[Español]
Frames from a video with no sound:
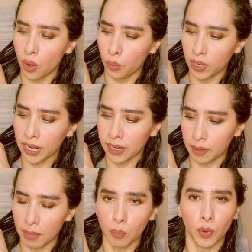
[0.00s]
una
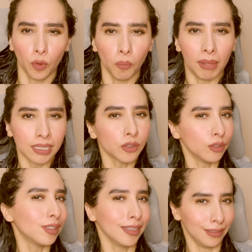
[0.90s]
crema un poco más
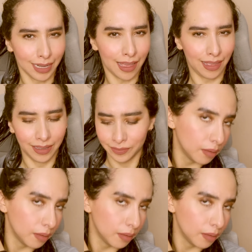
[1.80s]
concentrada.